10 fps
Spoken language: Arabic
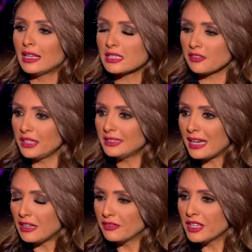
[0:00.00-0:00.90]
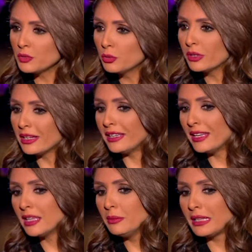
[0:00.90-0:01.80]
على صفحتك على الفيسبوك
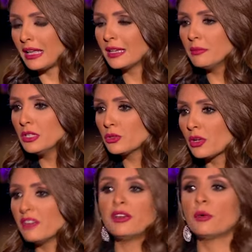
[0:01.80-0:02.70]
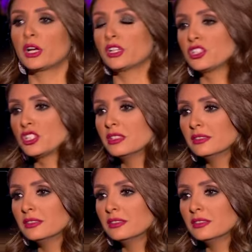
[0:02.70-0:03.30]
لقيناكي بتهاجمي سلافه وخرشي